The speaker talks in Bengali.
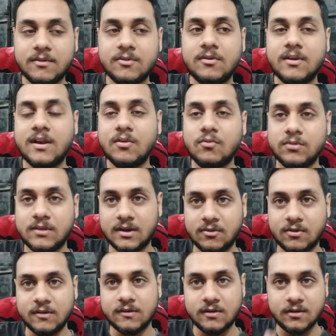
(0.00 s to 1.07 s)
জনকে নাকি উদ্ধার
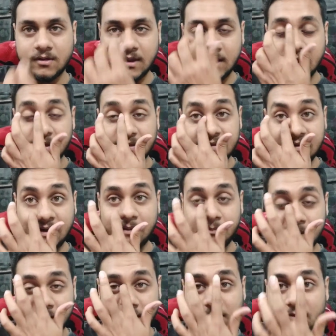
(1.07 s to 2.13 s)
করেছিল সেটা নিয়ে
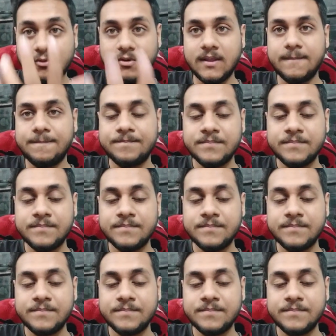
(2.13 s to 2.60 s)
মেনলি স্টোরি